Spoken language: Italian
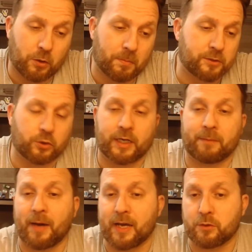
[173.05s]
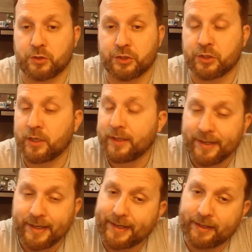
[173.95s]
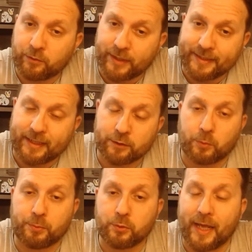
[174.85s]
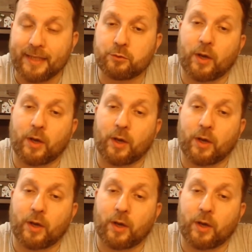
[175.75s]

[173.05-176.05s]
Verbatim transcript: ma giocherà Marusic che non è tanto più lento,